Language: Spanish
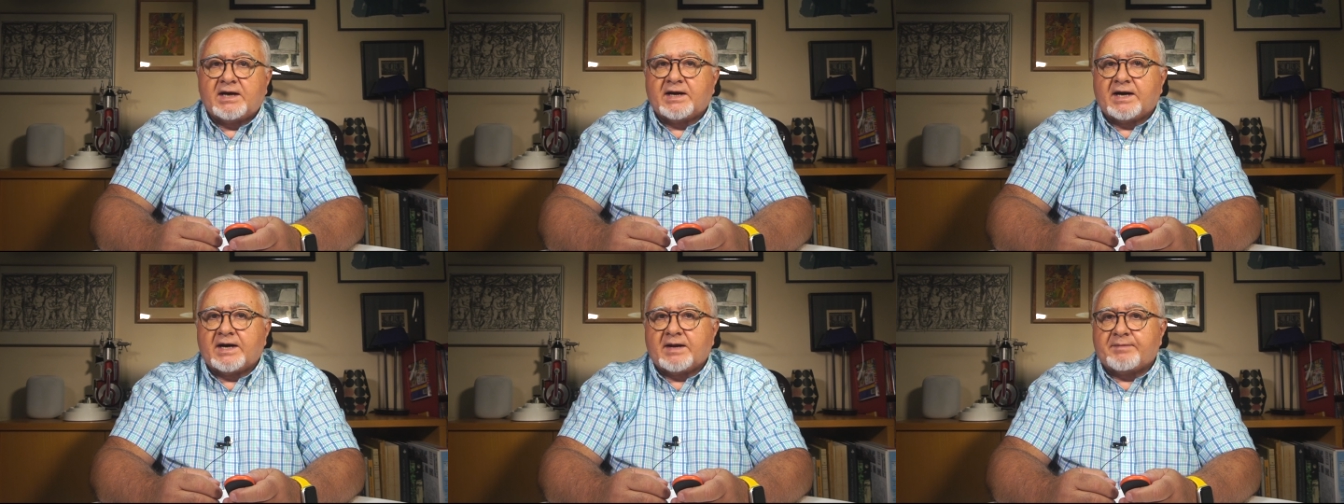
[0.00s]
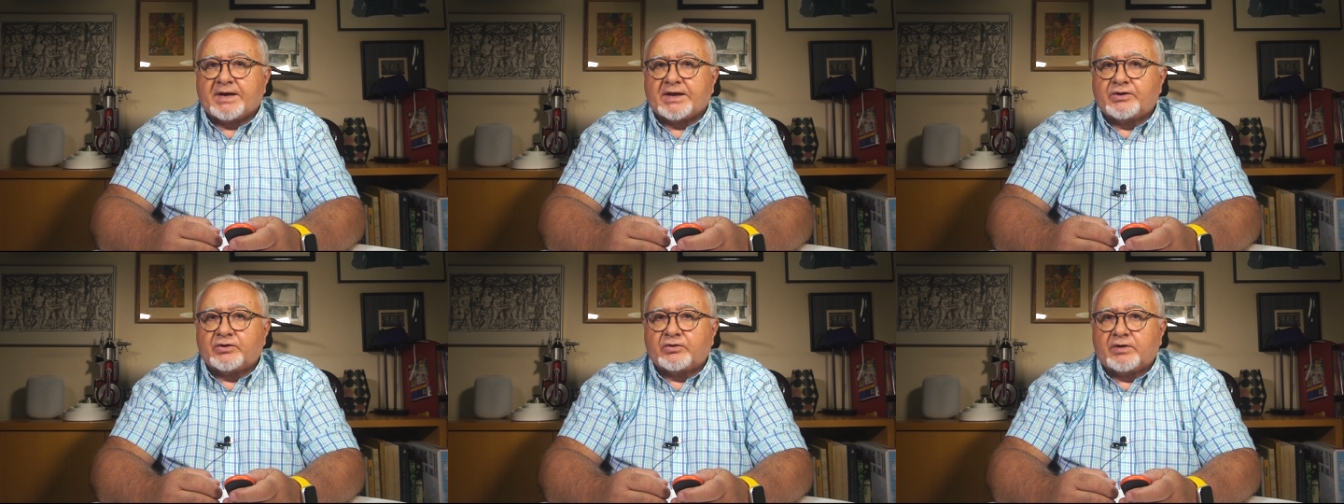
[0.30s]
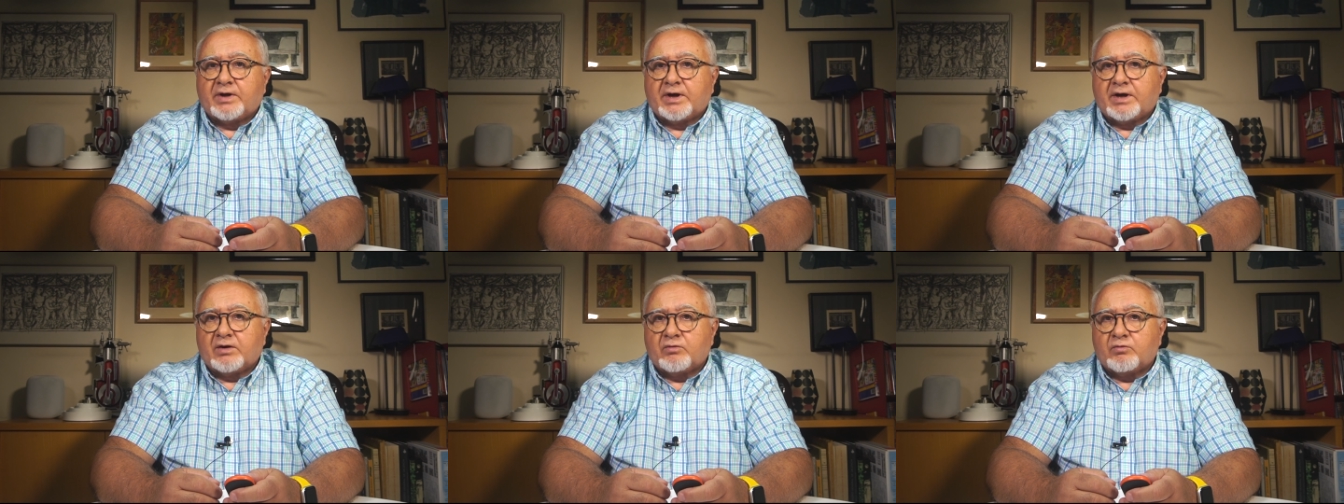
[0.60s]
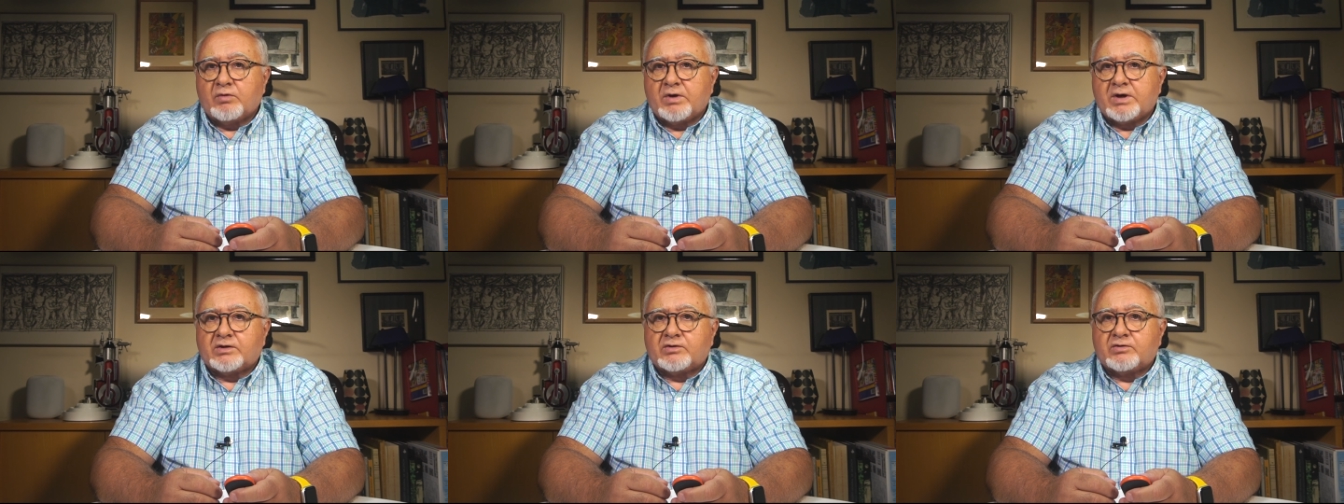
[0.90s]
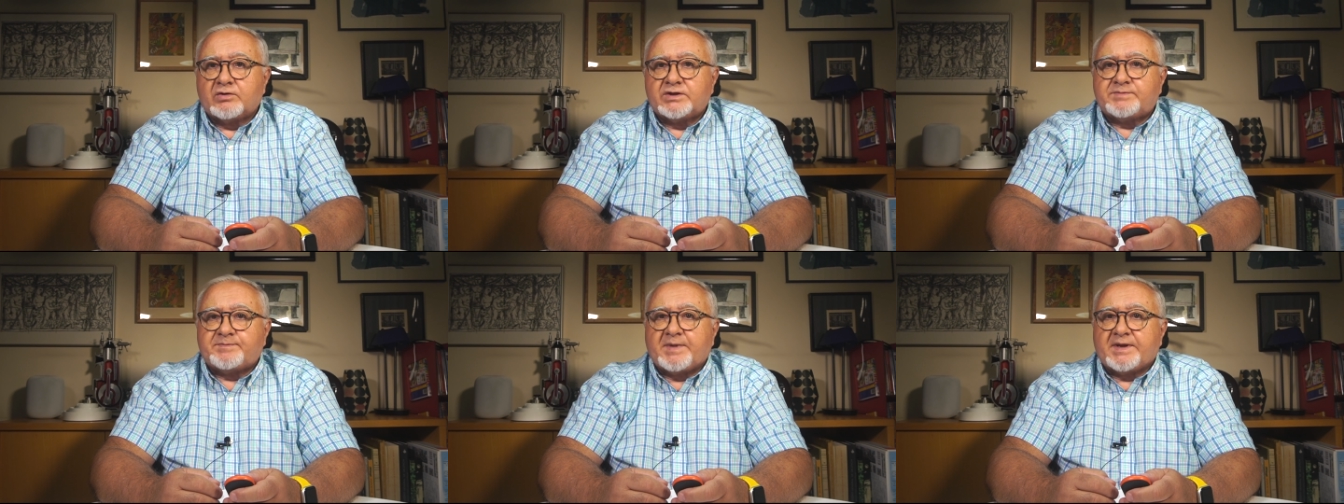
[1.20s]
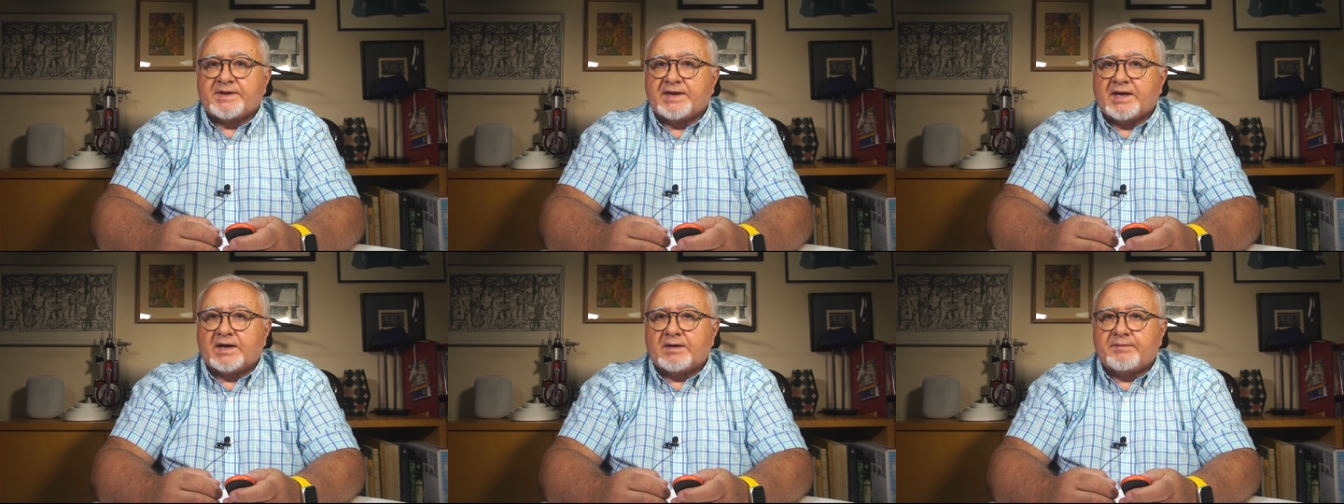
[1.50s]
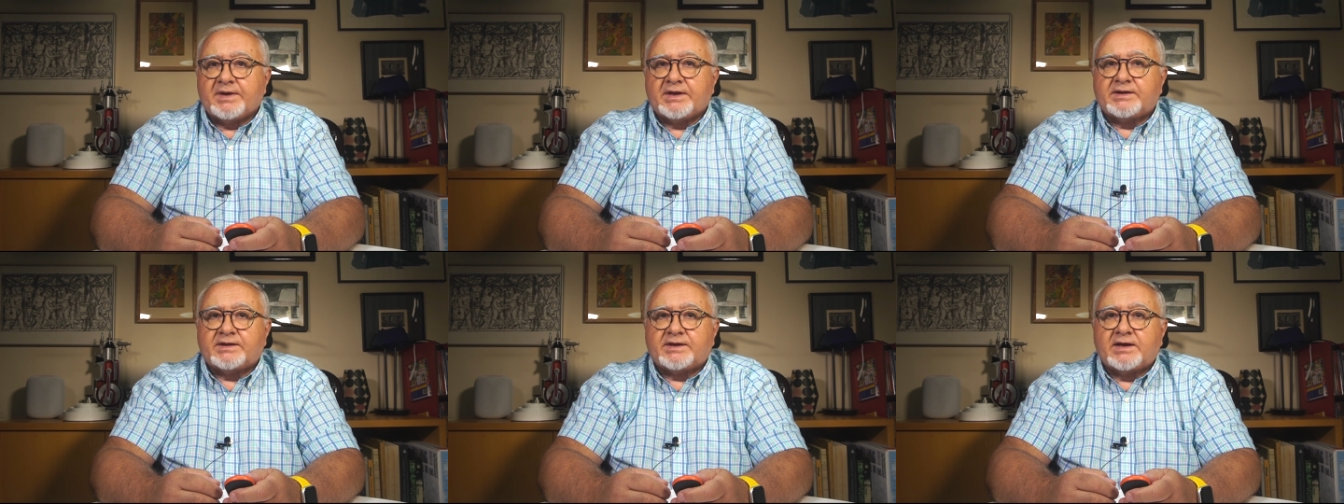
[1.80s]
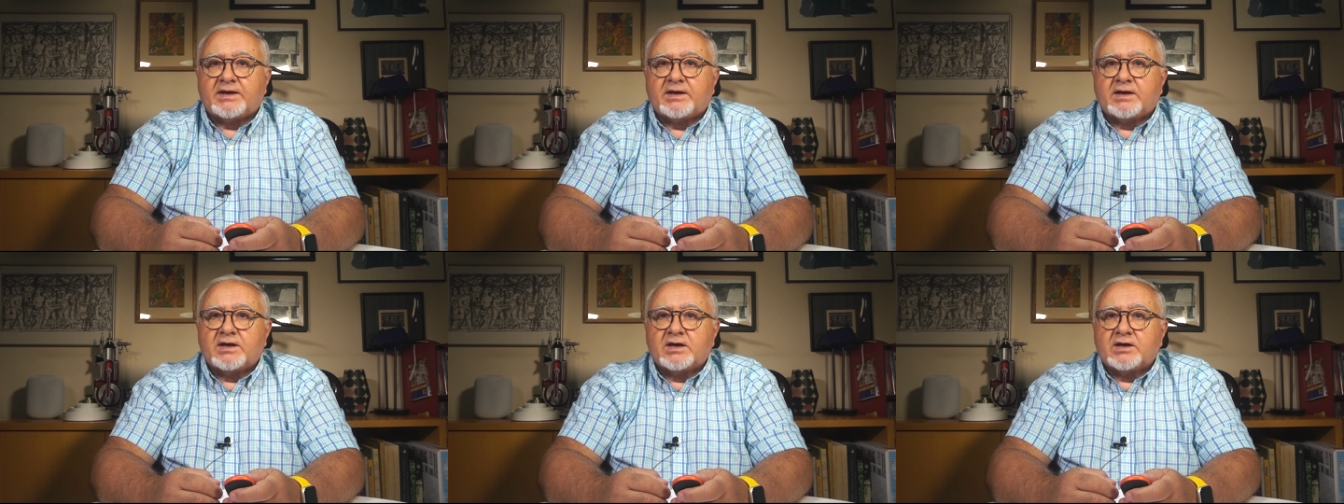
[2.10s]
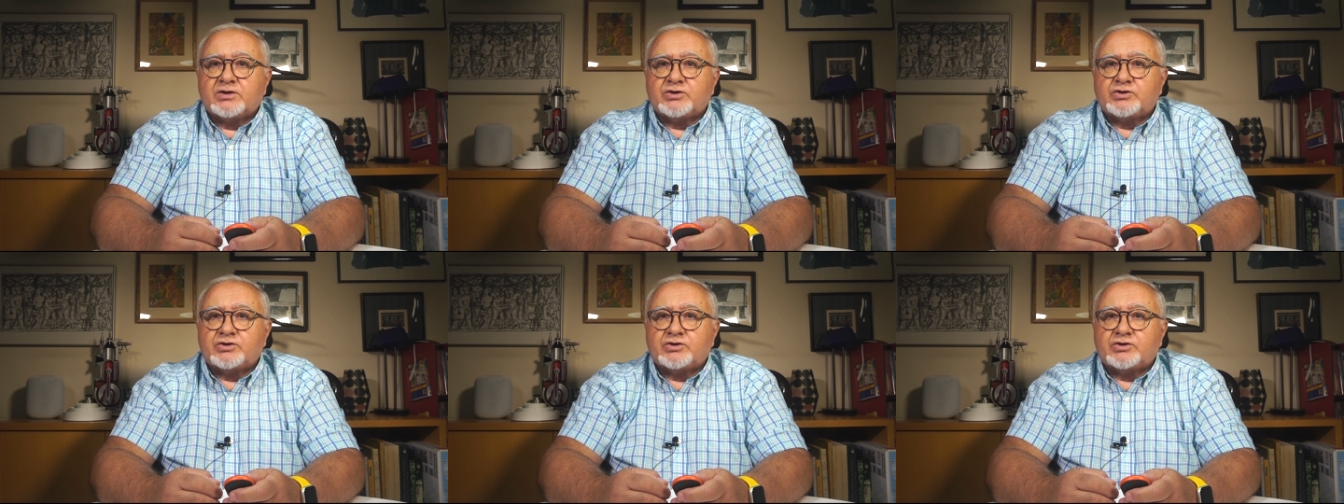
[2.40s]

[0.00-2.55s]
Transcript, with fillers: el grabado en hueco especialmente